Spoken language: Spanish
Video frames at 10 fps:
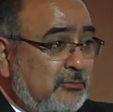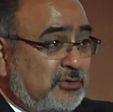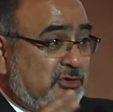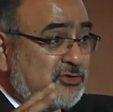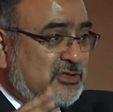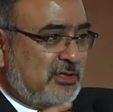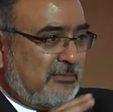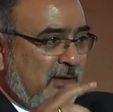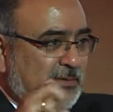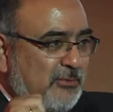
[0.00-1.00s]
estos
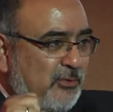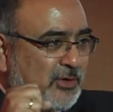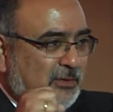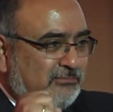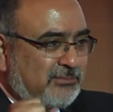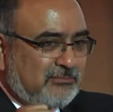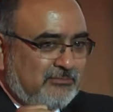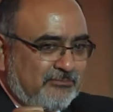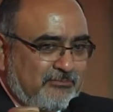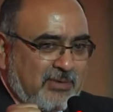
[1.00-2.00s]
sistemas vivos que
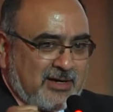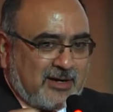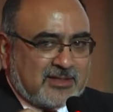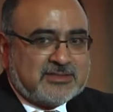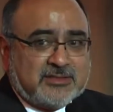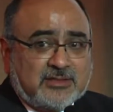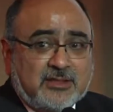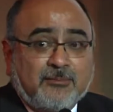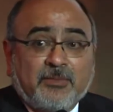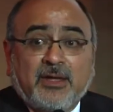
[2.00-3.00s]
van a
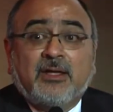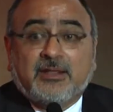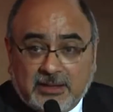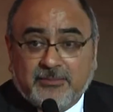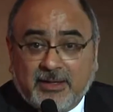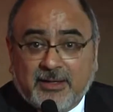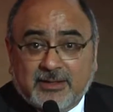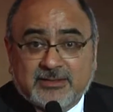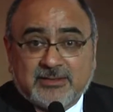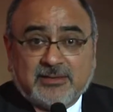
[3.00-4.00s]
resistir y van a
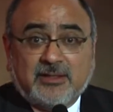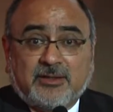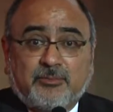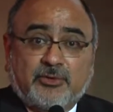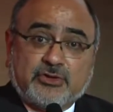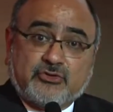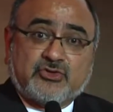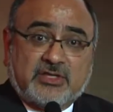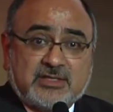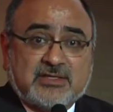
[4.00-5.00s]
resistir y por eso
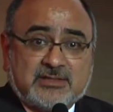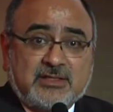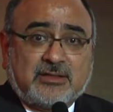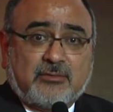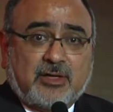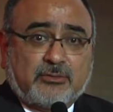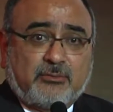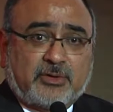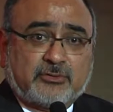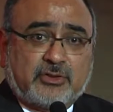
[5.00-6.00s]
se necesita hablar de un
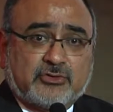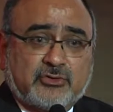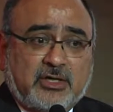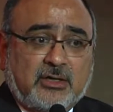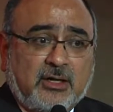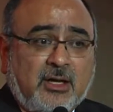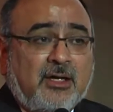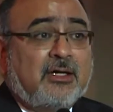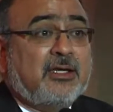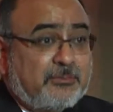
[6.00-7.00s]
pacto nacional
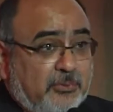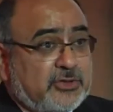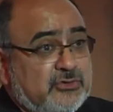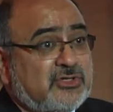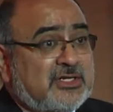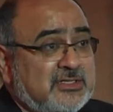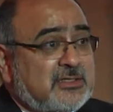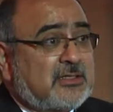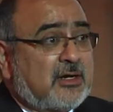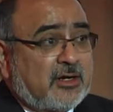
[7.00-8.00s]
y por eso se
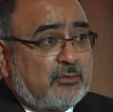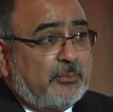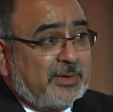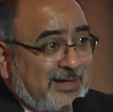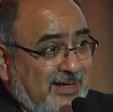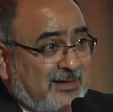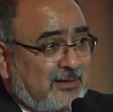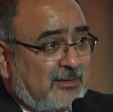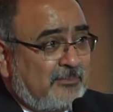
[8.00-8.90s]
necesita recuperar,